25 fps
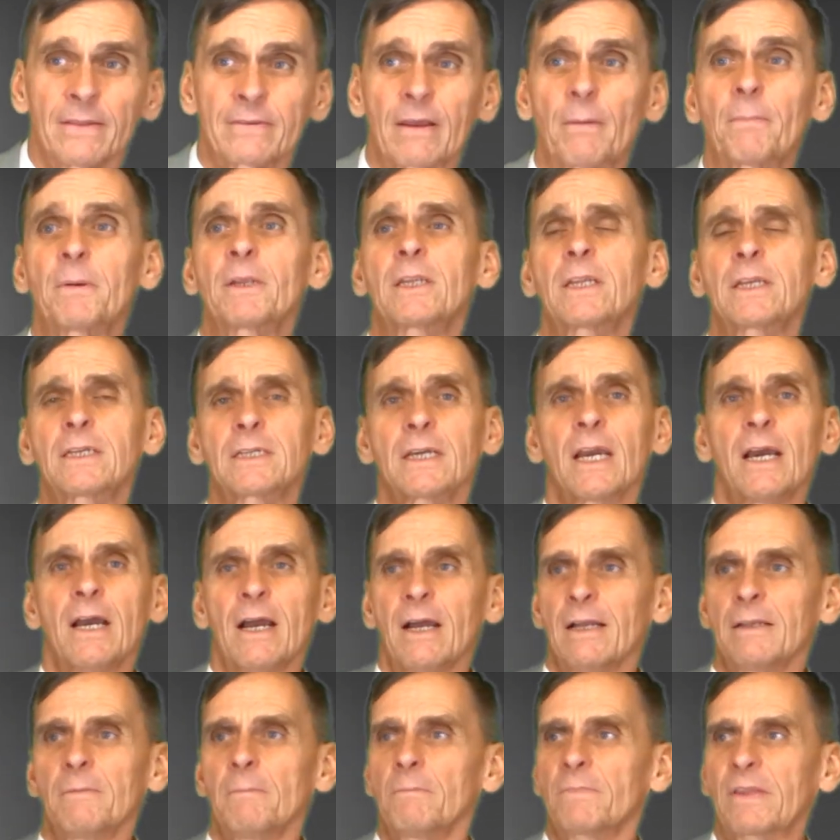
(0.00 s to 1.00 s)
damit ich
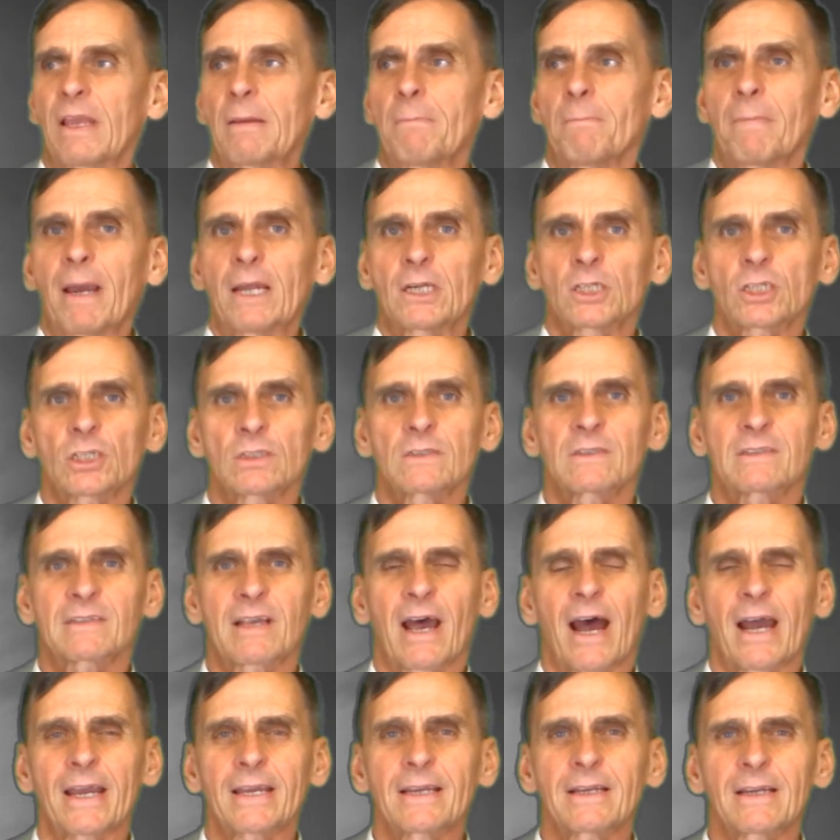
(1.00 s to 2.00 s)
den Menschen
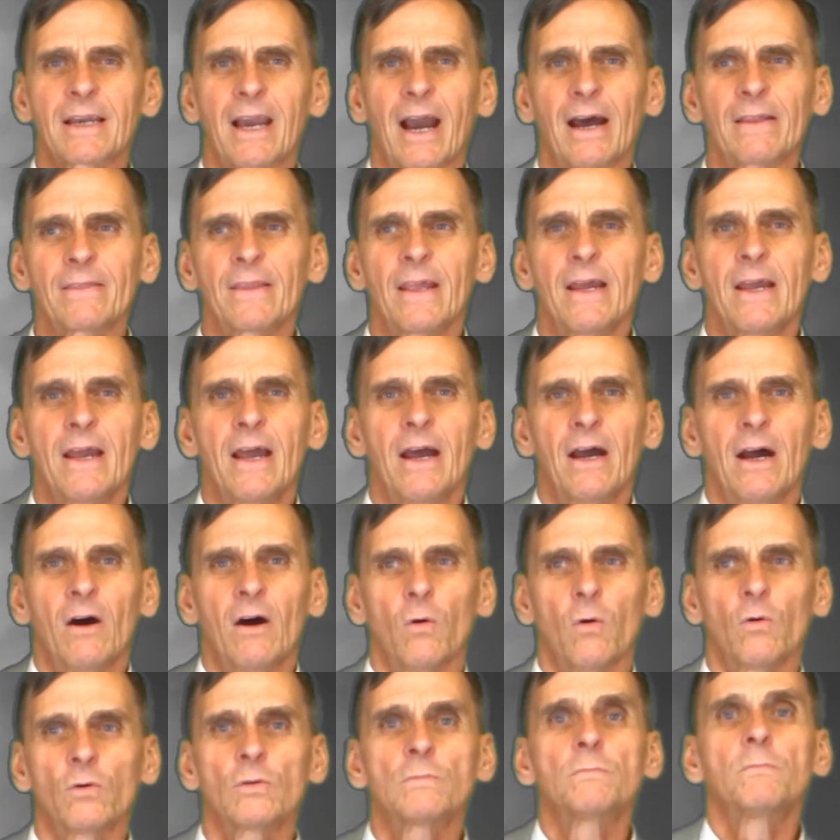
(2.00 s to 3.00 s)
zeigen kann
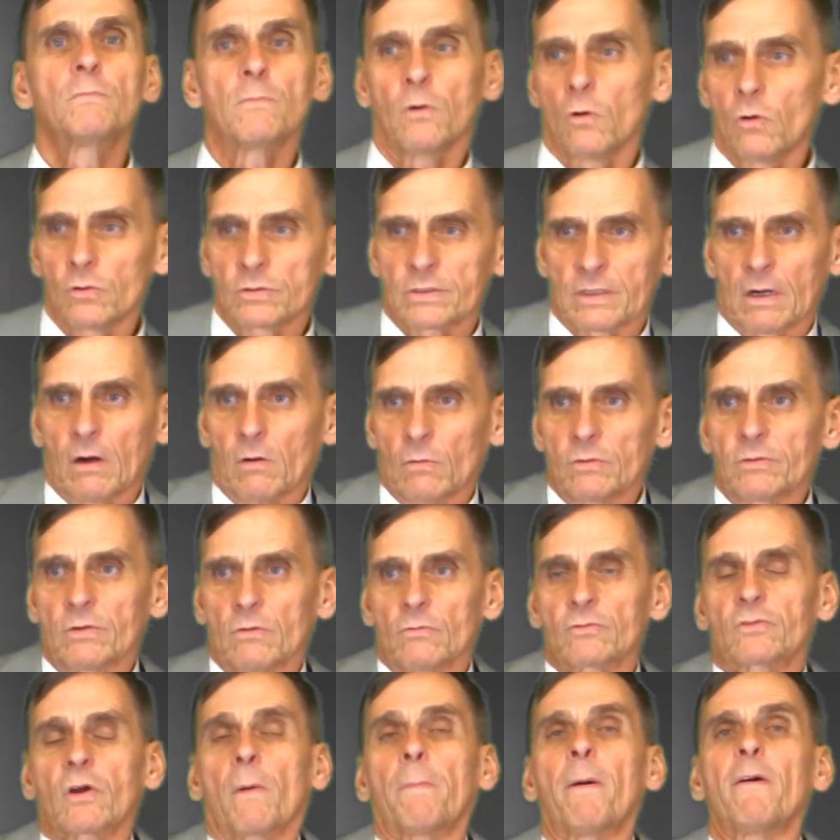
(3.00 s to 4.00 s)
und, und,
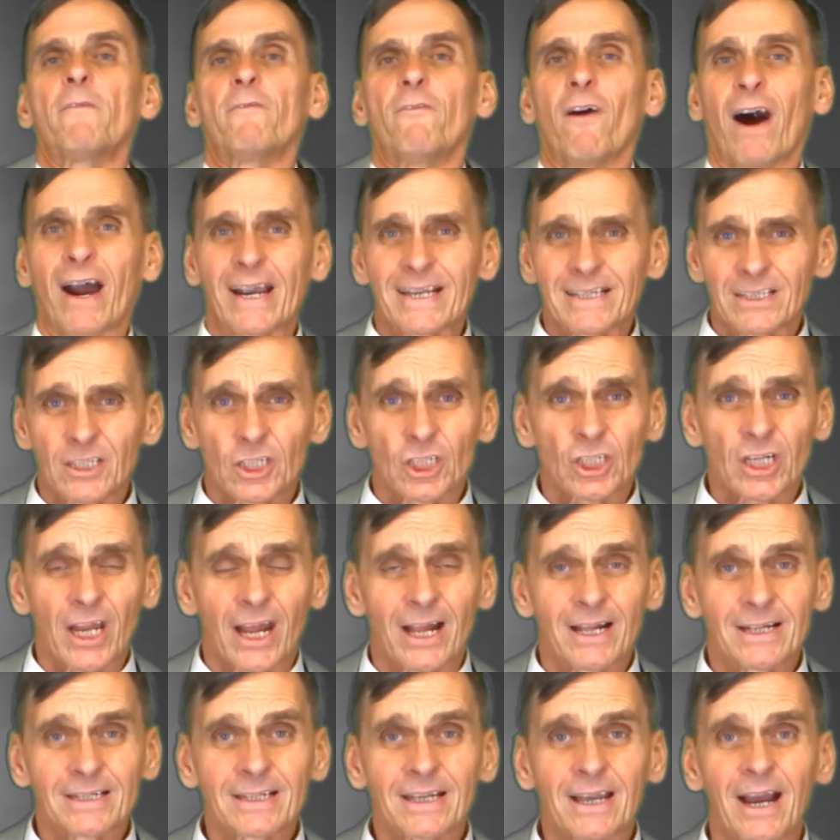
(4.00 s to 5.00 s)
und unter Beweis
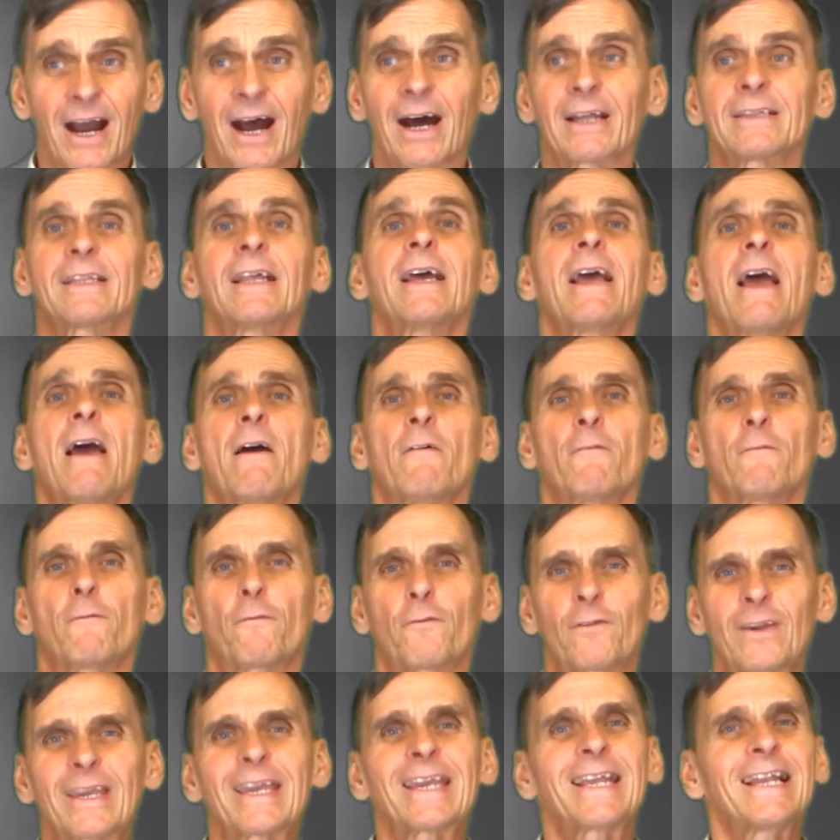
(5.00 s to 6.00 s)
stellen kann,
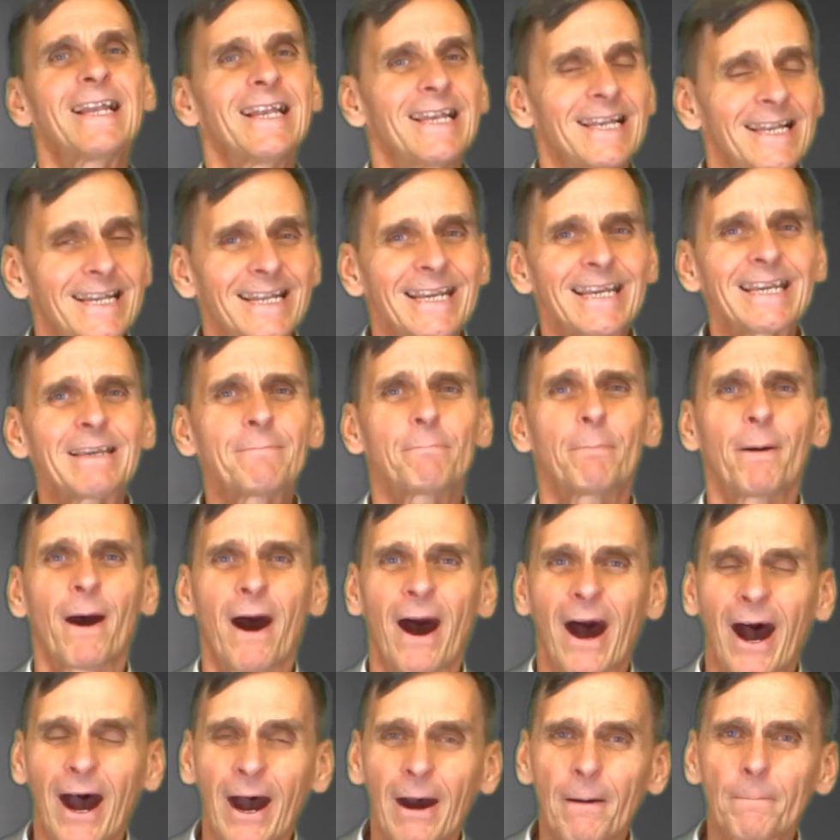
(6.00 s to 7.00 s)
wie lieb
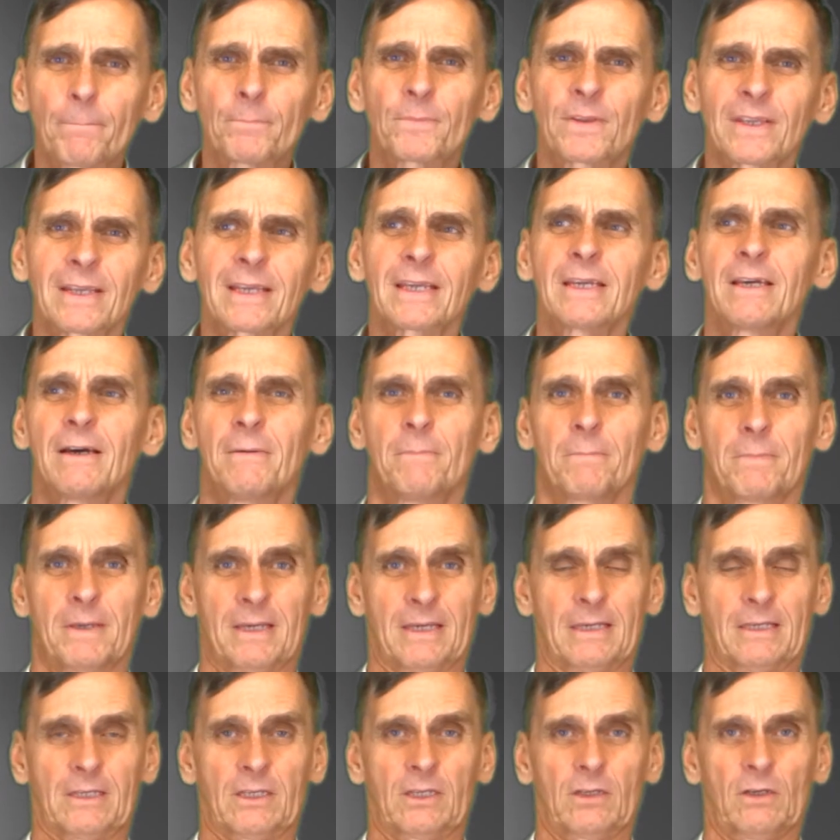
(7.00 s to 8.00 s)
habt ihr
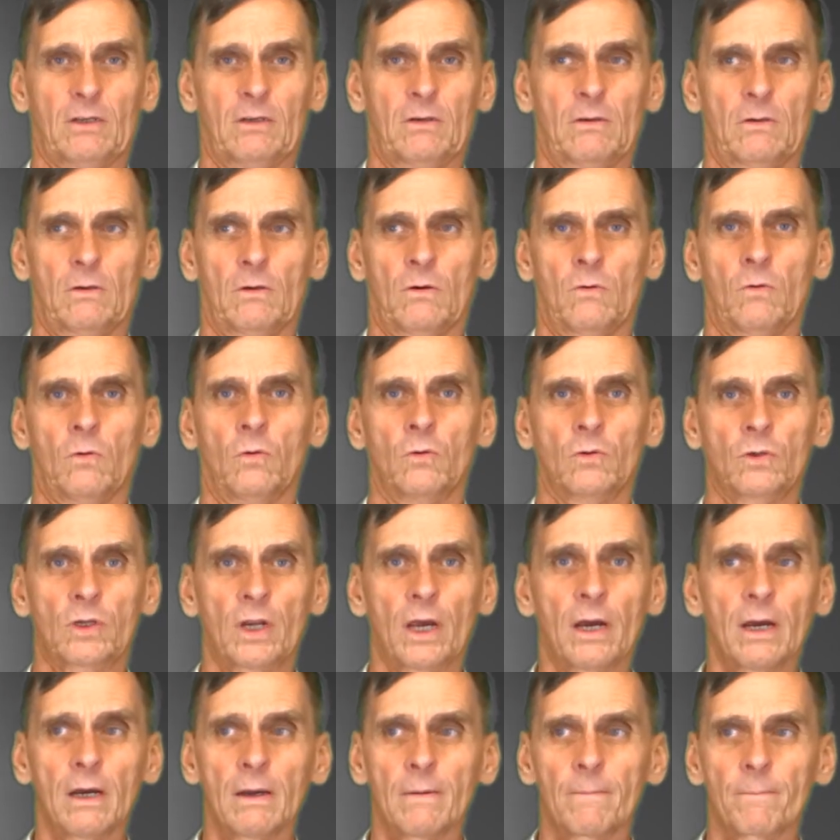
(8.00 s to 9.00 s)
mich
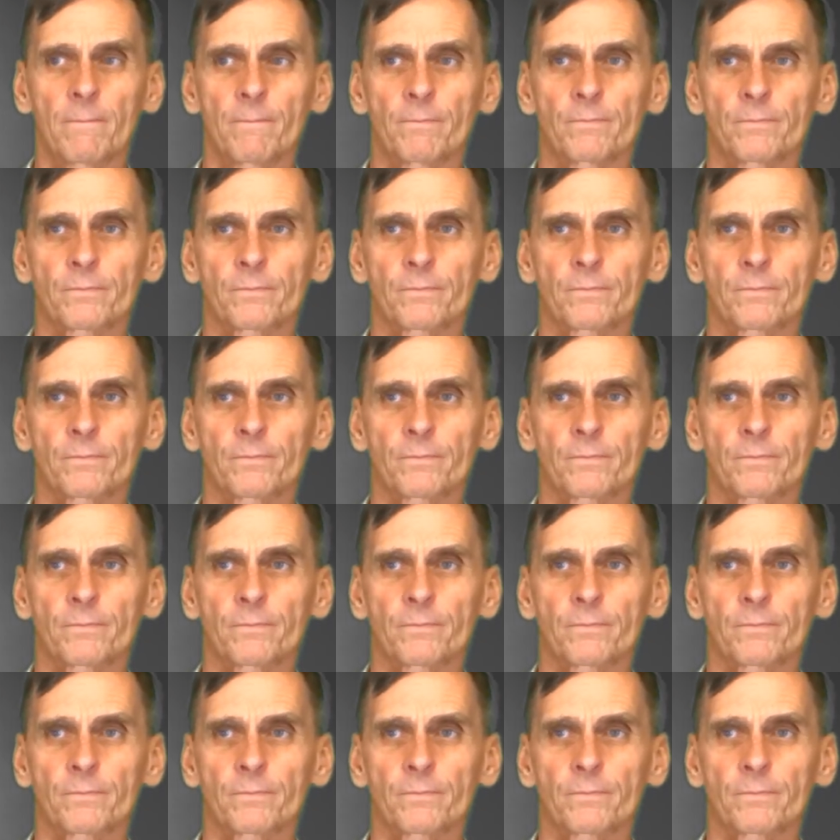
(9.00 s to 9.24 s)
oder